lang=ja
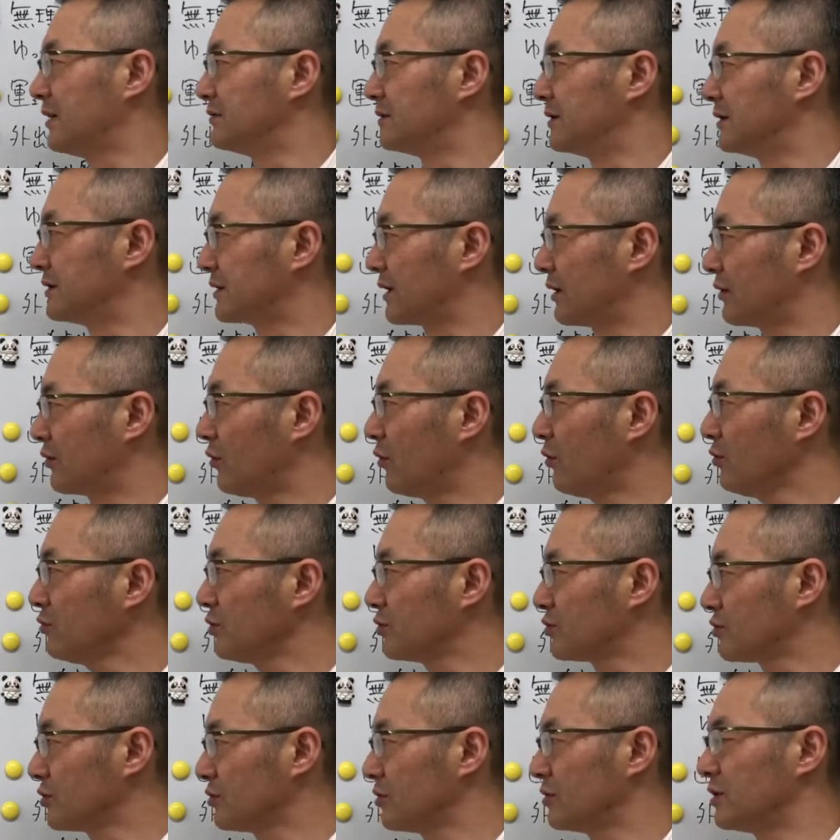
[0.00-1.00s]
うんですけどここ
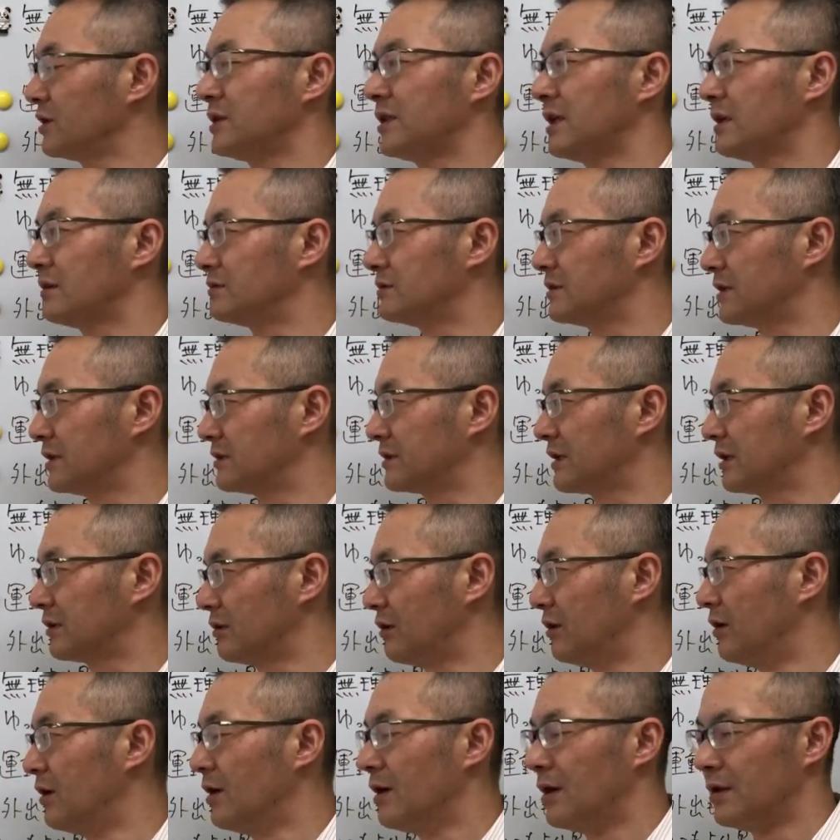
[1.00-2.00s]
とちょっと似てるんですけ
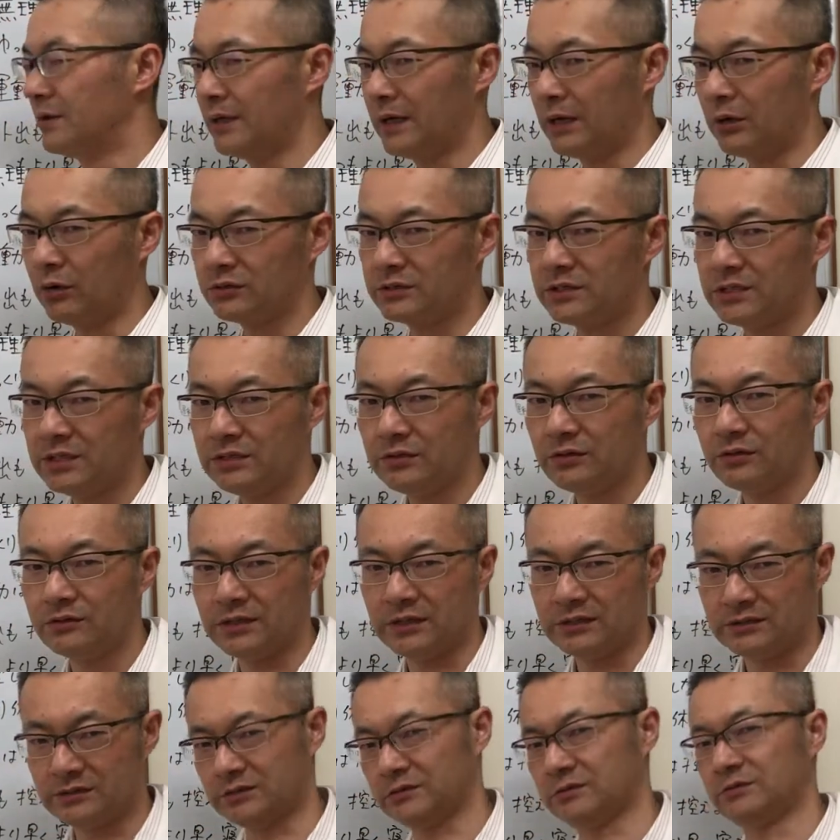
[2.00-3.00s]
どなんかお尻を
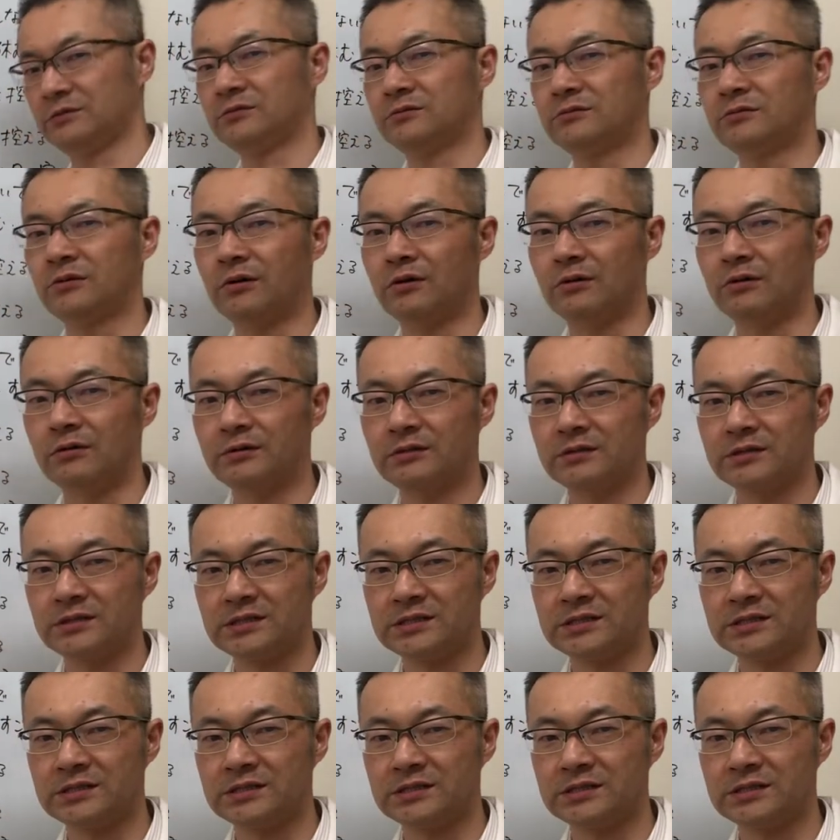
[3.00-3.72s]
ねツーンと